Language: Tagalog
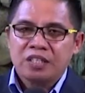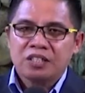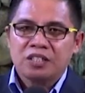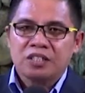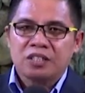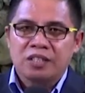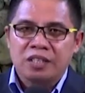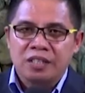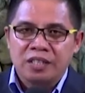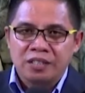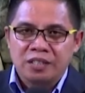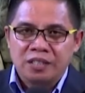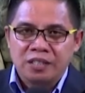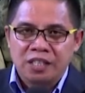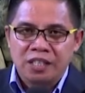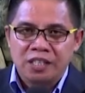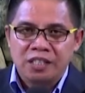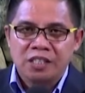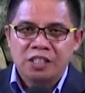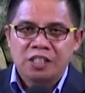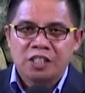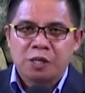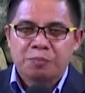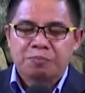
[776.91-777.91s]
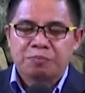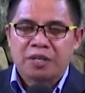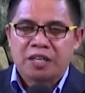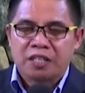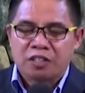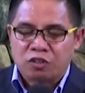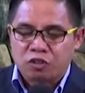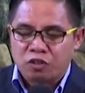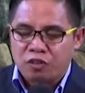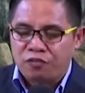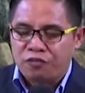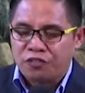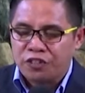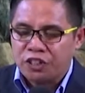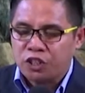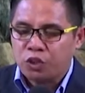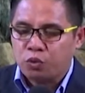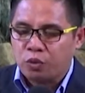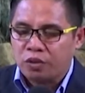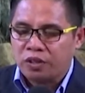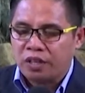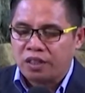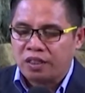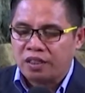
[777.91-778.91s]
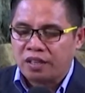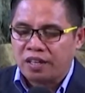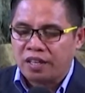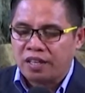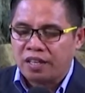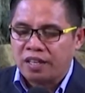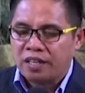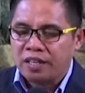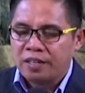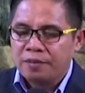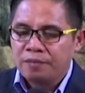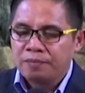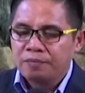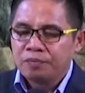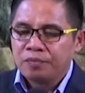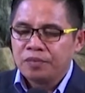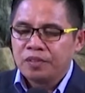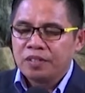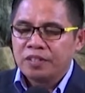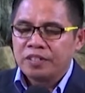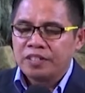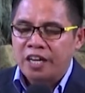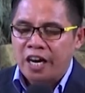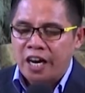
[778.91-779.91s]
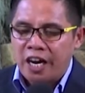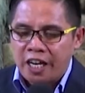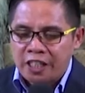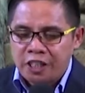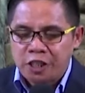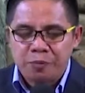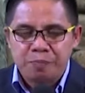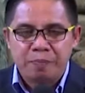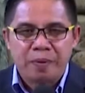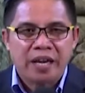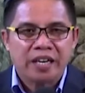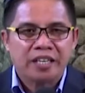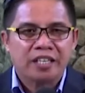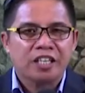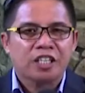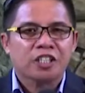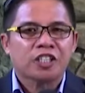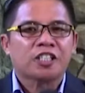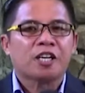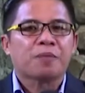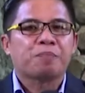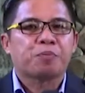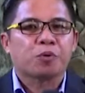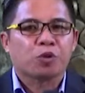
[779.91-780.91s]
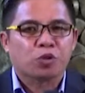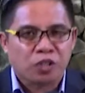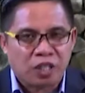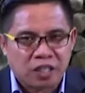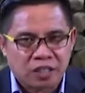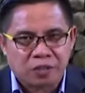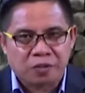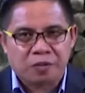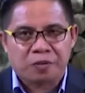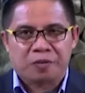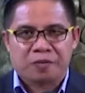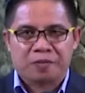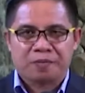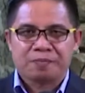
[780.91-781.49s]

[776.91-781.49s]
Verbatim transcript: Genesis chapter 2 verse 23, the husband is the protector.